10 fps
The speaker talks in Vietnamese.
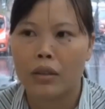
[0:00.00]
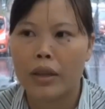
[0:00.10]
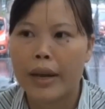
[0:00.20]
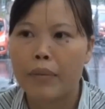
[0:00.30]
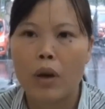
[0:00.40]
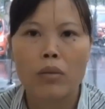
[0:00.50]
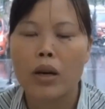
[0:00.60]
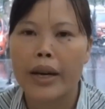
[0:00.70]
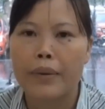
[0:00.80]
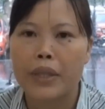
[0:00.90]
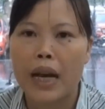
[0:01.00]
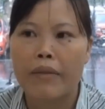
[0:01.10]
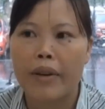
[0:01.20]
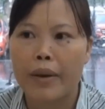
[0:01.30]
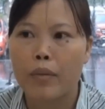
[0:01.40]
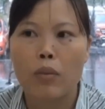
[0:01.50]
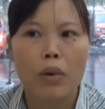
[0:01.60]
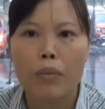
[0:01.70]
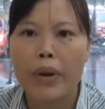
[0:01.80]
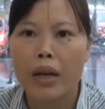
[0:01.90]
Em không được kiểm tra và em cũng
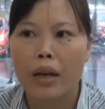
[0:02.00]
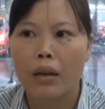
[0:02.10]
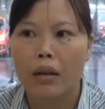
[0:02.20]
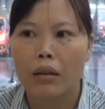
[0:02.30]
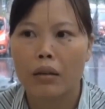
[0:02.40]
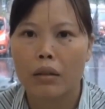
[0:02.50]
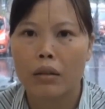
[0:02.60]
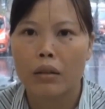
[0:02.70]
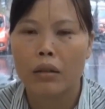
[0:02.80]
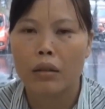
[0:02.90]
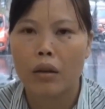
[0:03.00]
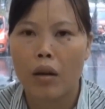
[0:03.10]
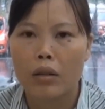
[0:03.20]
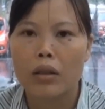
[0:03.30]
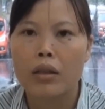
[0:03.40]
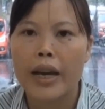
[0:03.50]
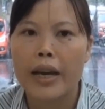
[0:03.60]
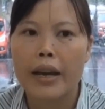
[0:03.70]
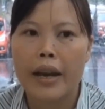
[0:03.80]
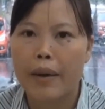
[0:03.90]
không biết ạ. Họ tự
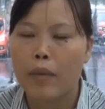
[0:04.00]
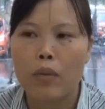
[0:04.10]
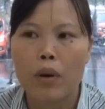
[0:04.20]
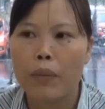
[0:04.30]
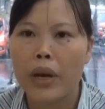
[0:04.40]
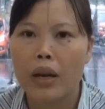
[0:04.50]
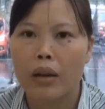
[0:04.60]
ghi nên em cũng không biết